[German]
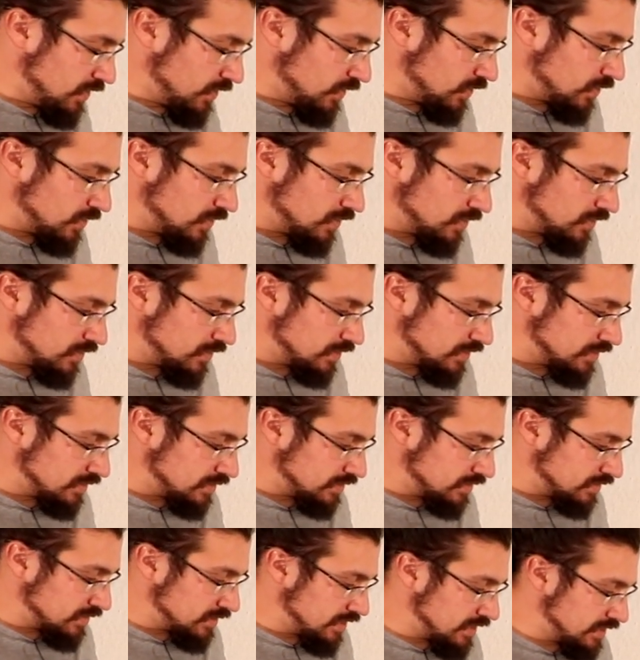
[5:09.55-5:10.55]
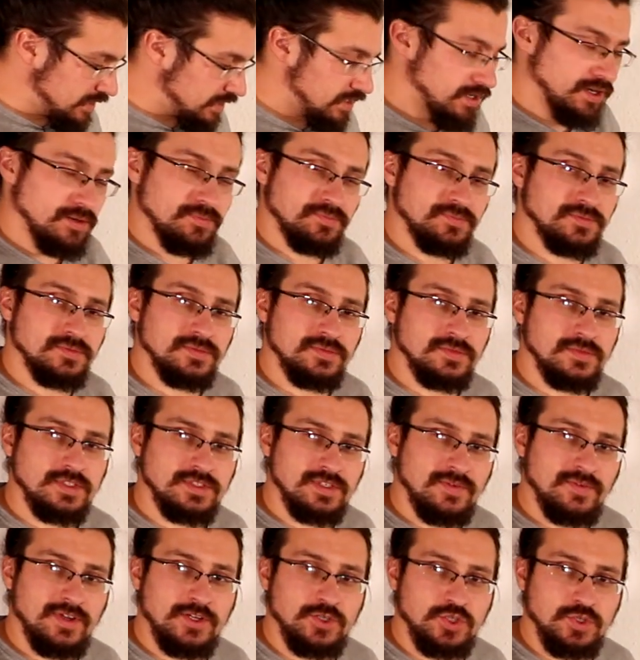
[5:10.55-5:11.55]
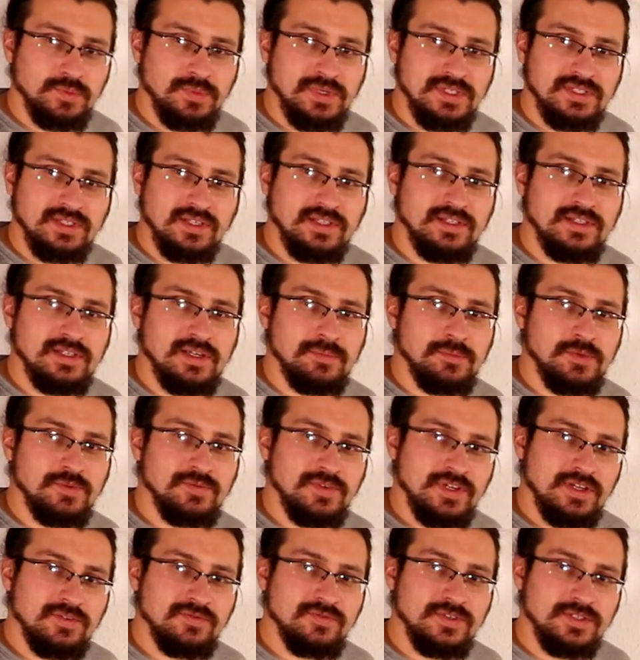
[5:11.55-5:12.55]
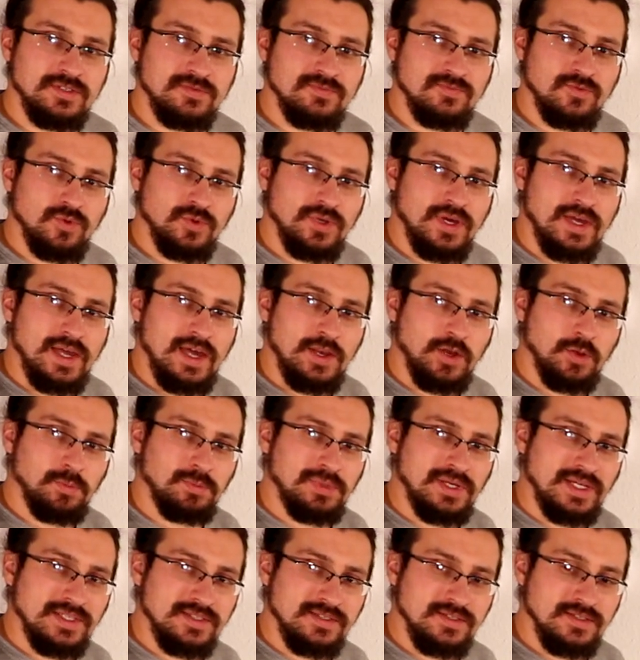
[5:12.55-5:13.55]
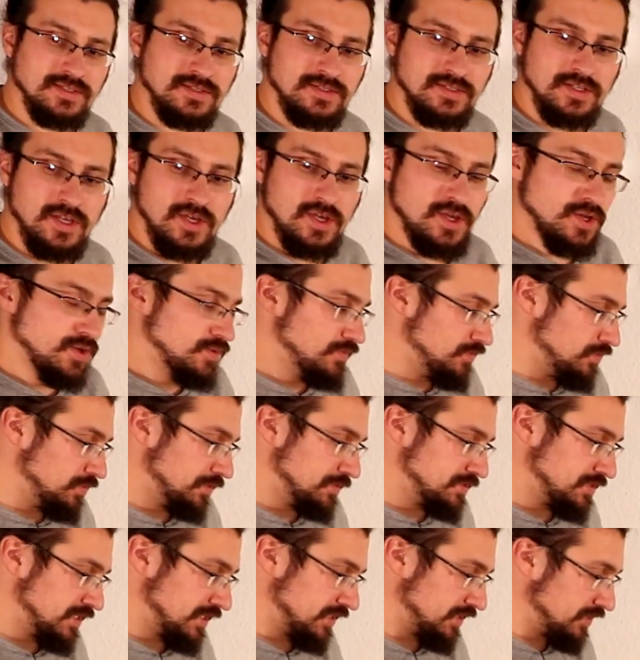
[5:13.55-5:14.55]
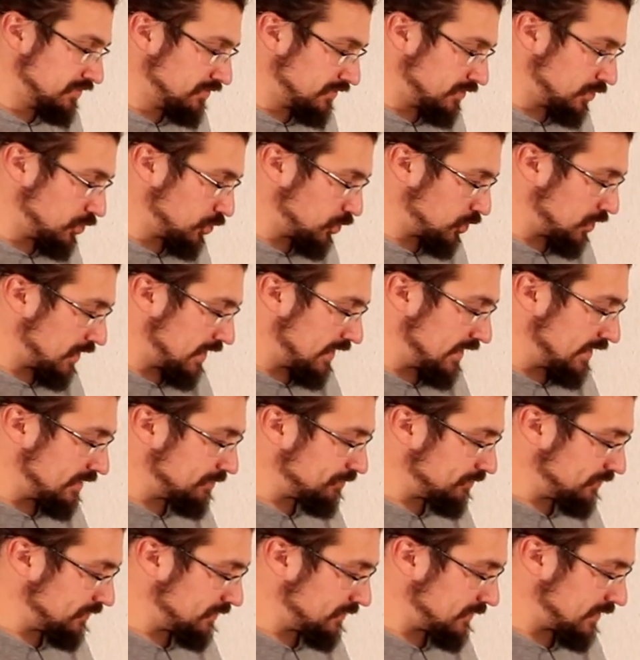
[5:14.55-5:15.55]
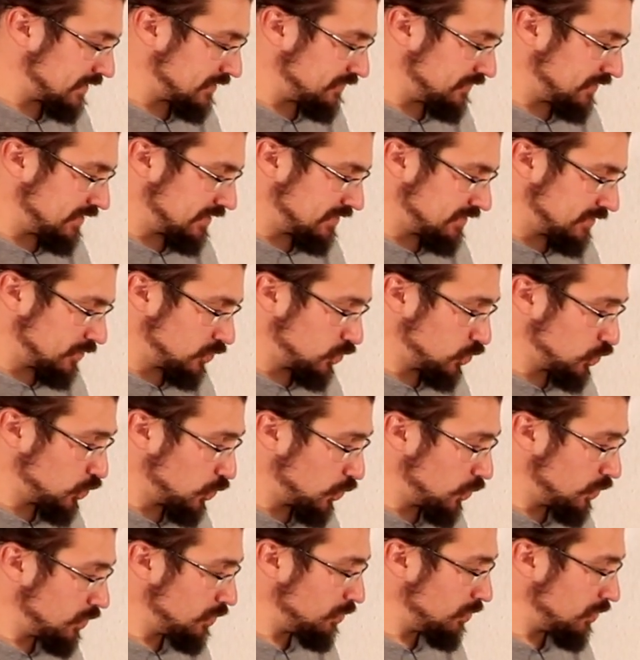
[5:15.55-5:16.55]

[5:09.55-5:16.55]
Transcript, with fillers: Und ja, das haben wir dann schon mal drin, damit wir dann wissen, wo nachher noch Platz ist für unser Riffgestein, dass wir das dann schön